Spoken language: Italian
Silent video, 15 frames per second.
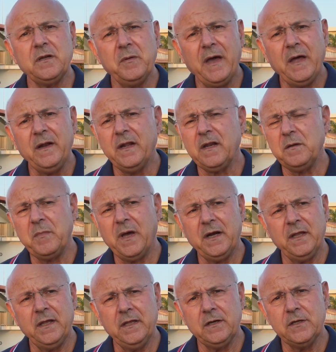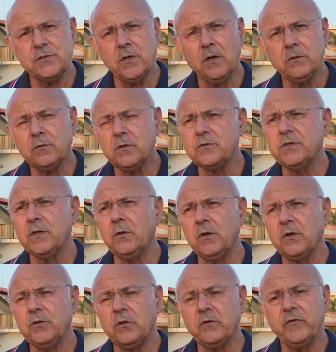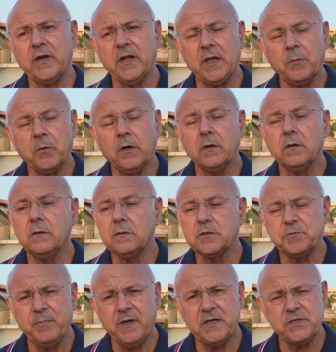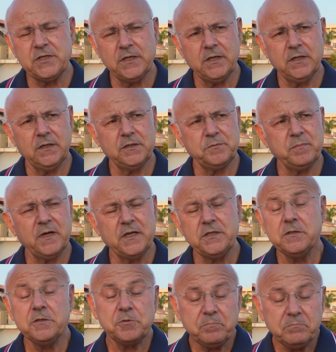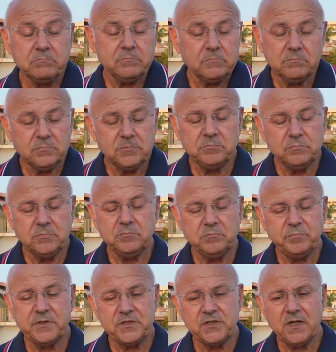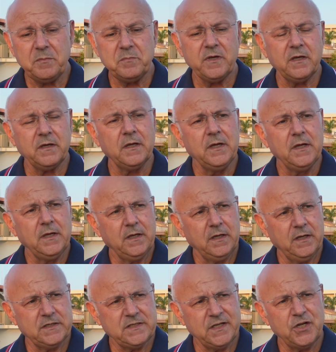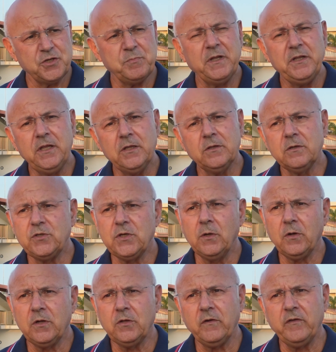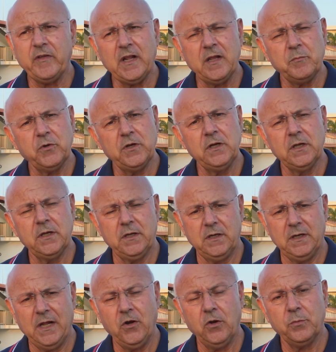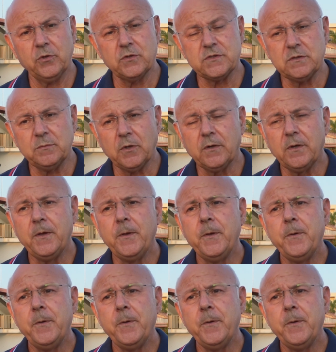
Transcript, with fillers: rimane, rimane irrisolto, ce lo ritroveremo, oh, spiace, eh, spiace, mi piacerebbe essere smentito, ce lo ritroveremo l'anno prossimo.